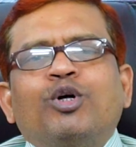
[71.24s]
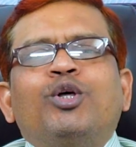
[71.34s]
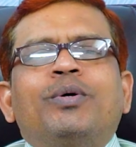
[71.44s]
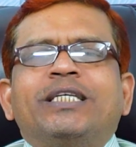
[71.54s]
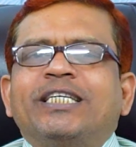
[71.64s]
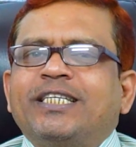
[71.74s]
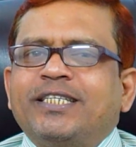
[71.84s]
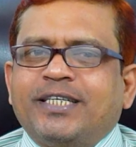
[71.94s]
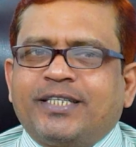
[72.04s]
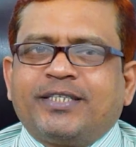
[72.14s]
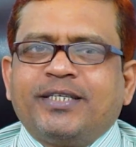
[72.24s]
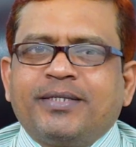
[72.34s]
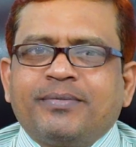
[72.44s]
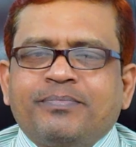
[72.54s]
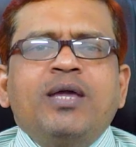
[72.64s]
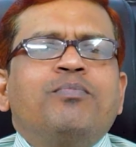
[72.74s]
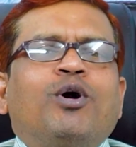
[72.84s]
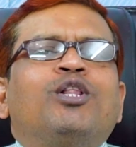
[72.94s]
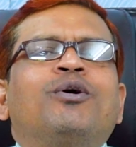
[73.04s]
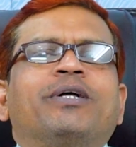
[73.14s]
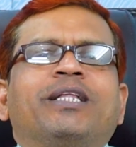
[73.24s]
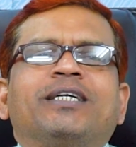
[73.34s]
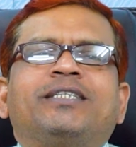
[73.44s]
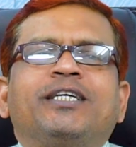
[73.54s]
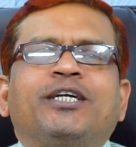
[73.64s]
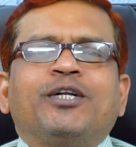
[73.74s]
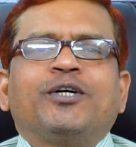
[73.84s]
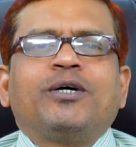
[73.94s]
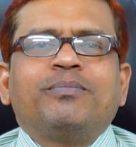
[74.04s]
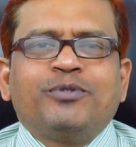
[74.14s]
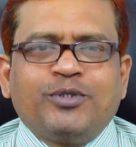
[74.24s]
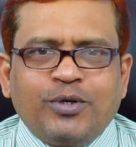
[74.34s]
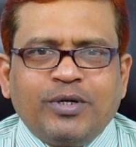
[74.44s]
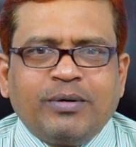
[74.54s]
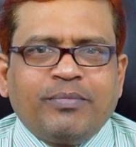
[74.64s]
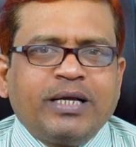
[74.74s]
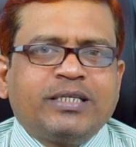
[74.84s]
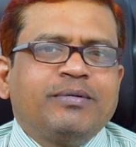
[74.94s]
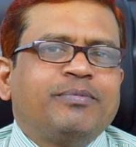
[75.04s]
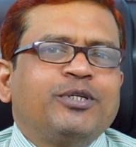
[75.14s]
মলদোভা যেতে চাচ্ছেন এই মলদোভা দেশটি কিরকম চলুন আমরা একটি